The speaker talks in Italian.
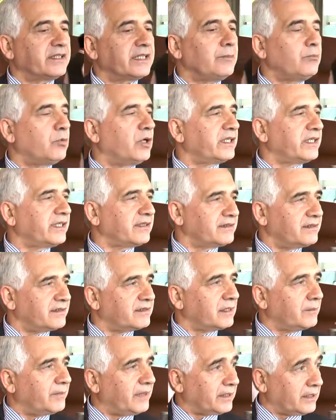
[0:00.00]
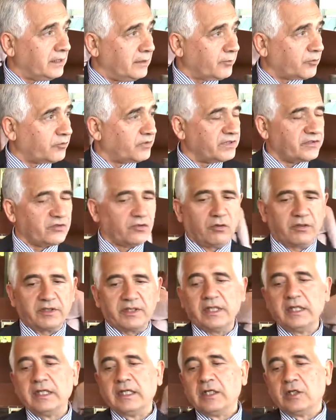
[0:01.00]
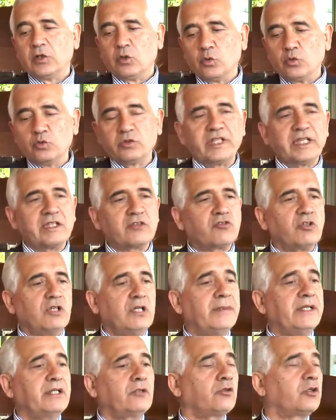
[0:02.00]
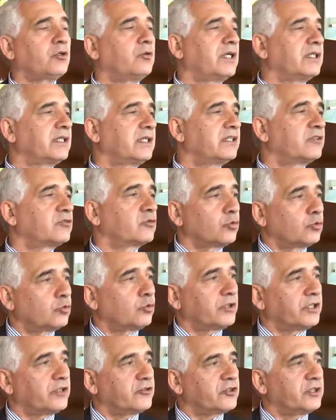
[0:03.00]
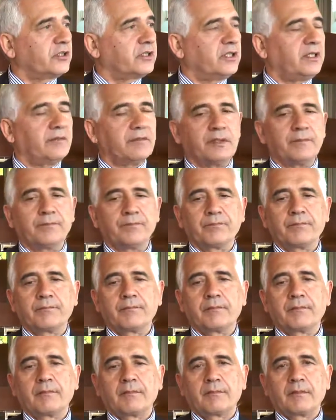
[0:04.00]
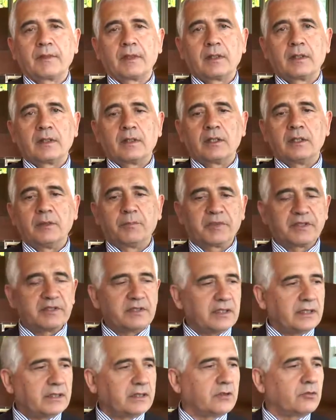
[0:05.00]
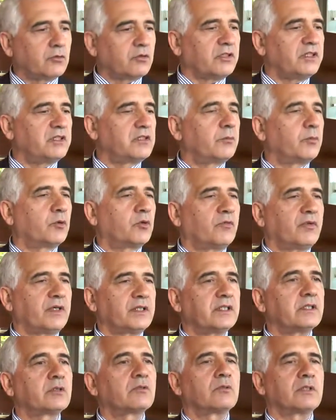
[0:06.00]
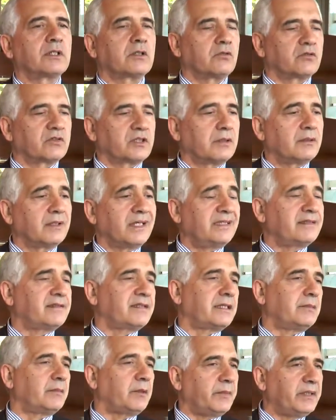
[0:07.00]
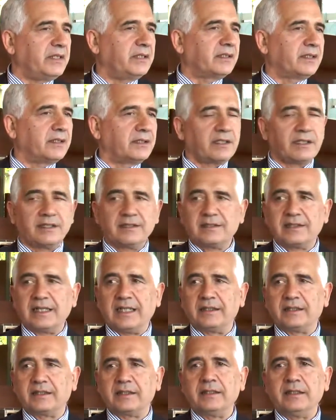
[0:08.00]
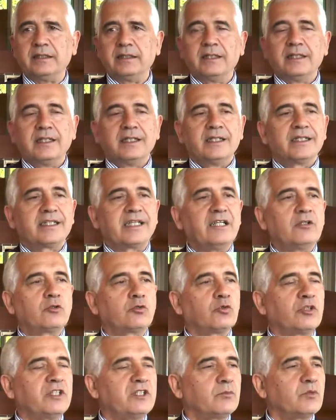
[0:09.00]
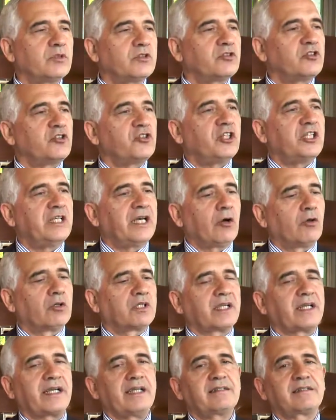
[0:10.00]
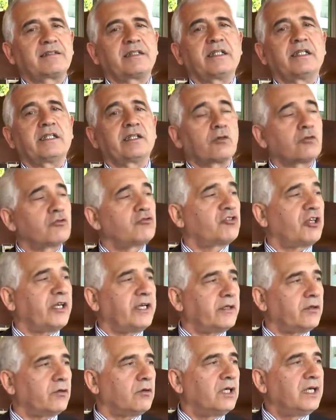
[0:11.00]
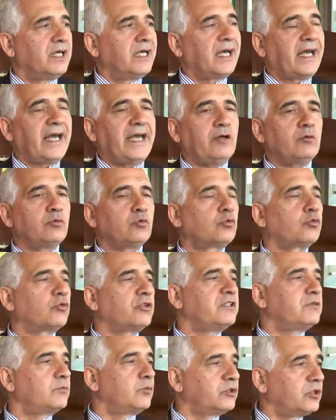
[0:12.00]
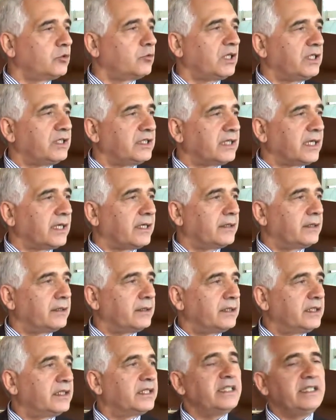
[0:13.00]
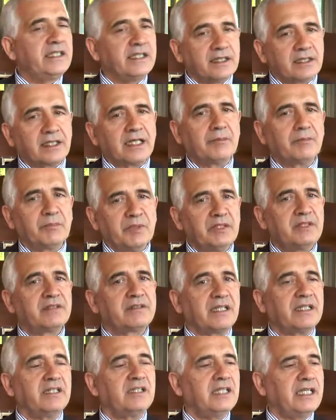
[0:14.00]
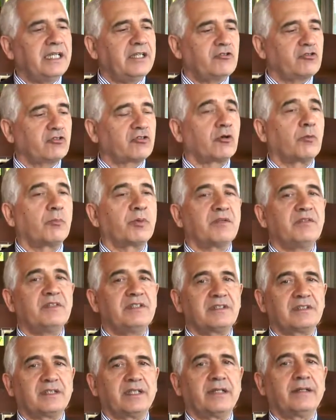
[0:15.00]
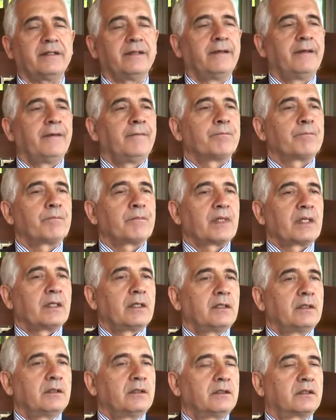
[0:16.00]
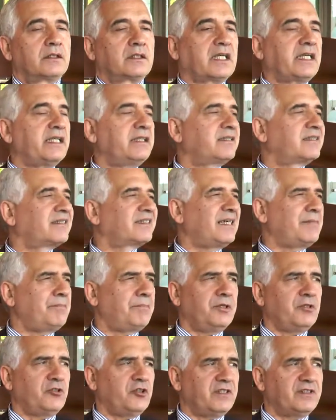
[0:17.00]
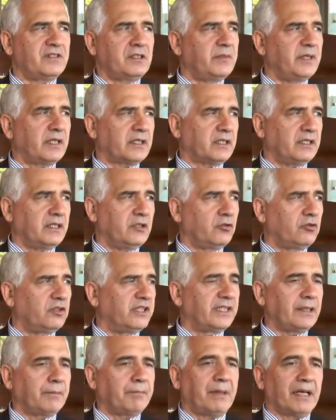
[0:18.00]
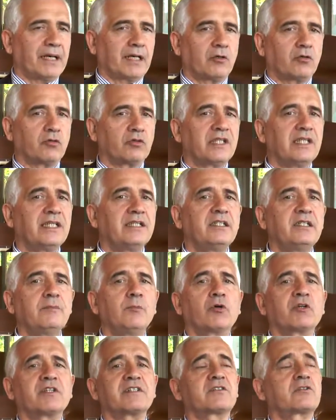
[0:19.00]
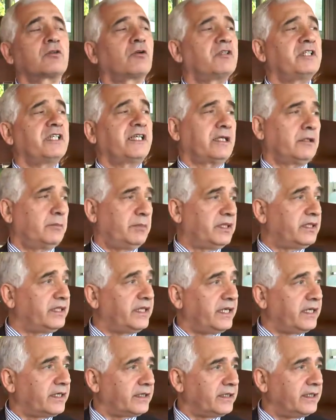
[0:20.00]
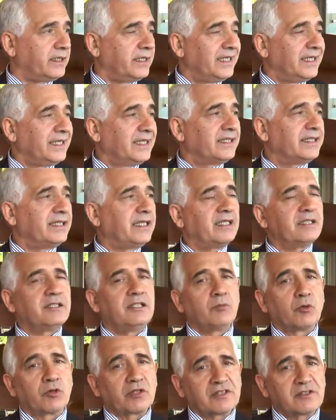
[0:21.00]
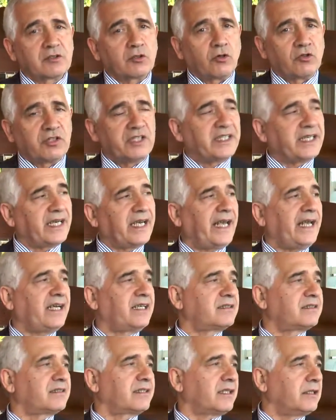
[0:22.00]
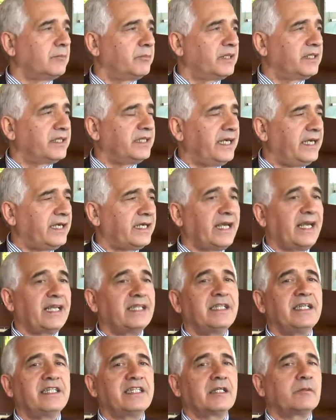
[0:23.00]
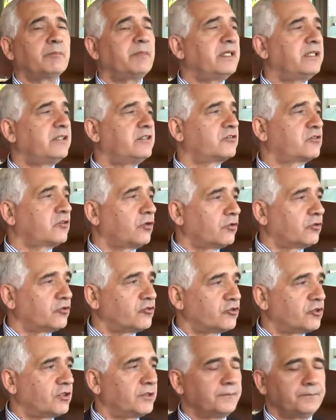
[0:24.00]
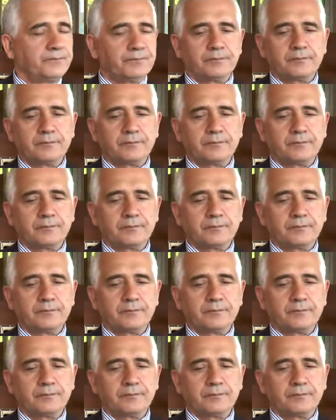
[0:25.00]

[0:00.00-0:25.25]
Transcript: andremo anche a sistemare le professioni. Un terzo elemento riguarda le strutture ricettive. Il presidente Torrisi poco fa ha detto una cosa estremamente interessante, che il turismo in Sicilia, oltre a essere eterogeneo, è un turismo di qualità. In entrambi i disegni di legge sono previste tre semplicissimi articoli che parlano delle dimore storiche alberghiere, delle dimore storiche extra alberghiere e degli alberghi storici